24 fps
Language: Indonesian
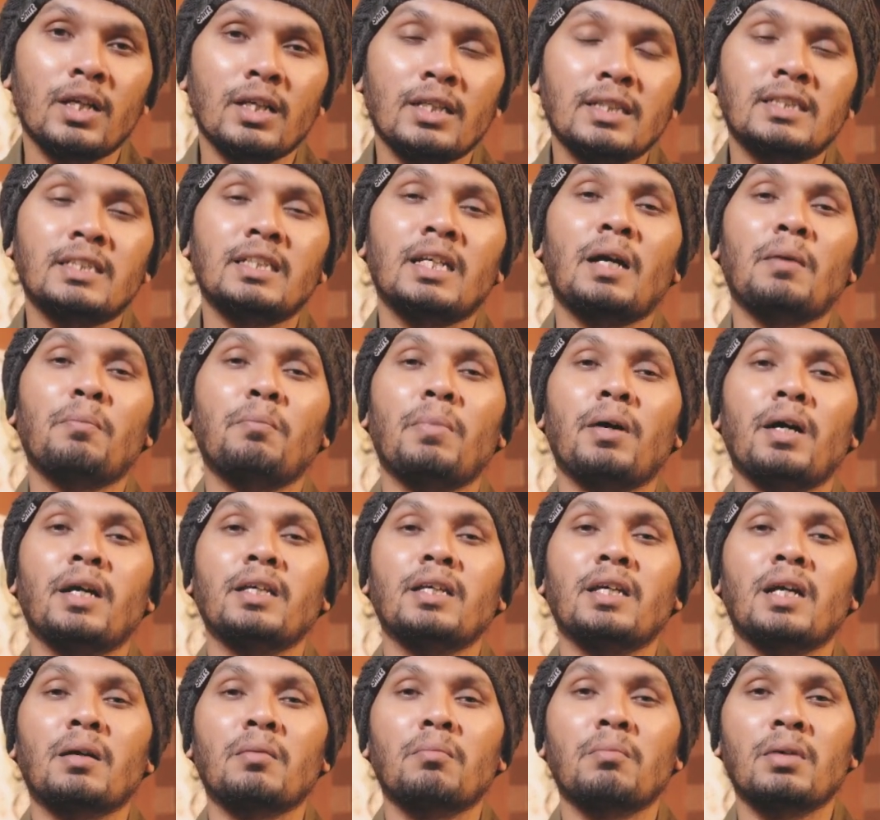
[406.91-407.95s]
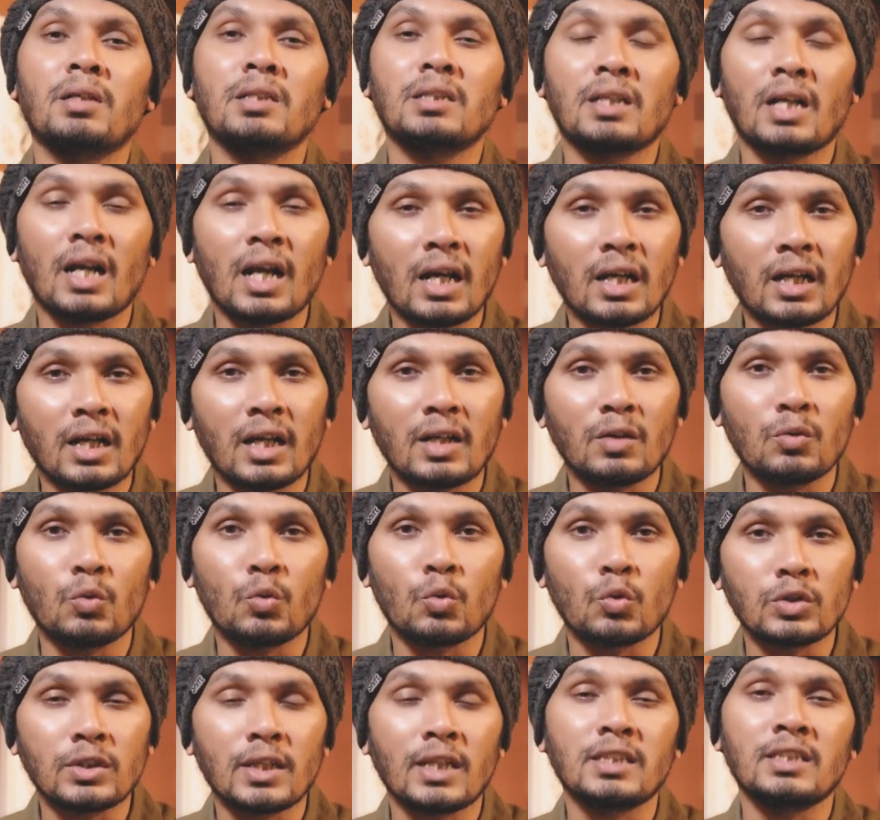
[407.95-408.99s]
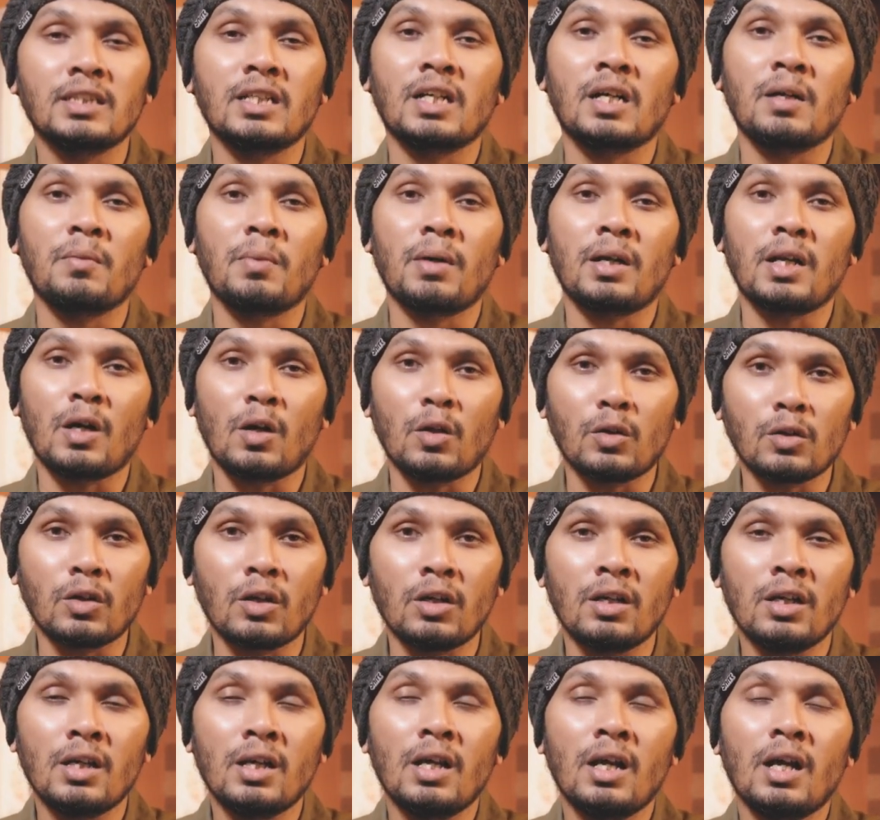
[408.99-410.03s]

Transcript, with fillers: Siapa yang menyerahkan urusannya kepada Allah,